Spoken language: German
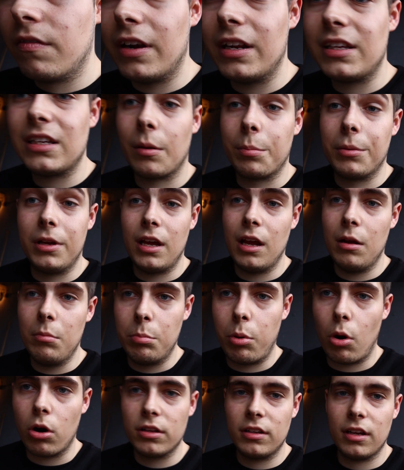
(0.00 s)
weil ich habe
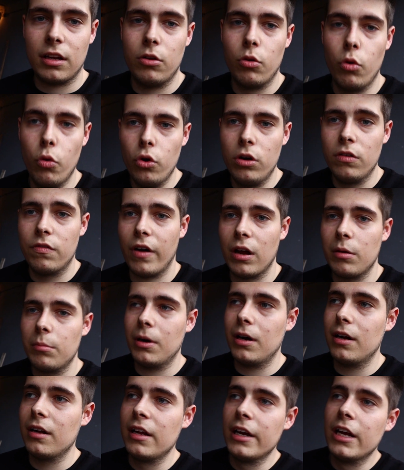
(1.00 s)
keinen Bock dann irgendwann
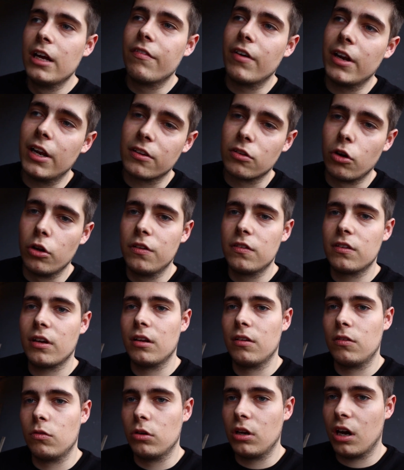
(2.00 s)
mal, weil das Holz
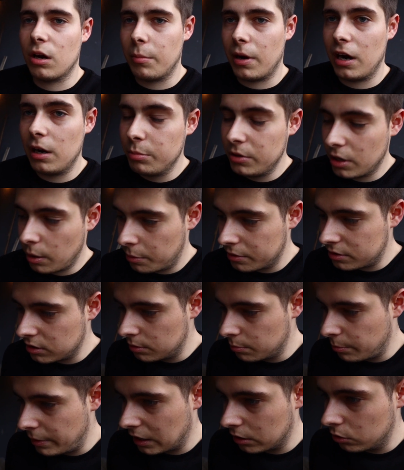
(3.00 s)
dann so nach einem halben Jahr ein
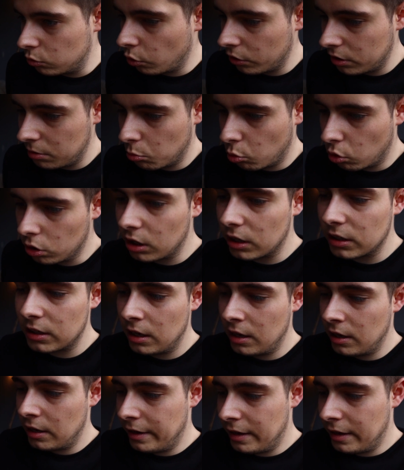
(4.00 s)
bisschen mehr durchmullert,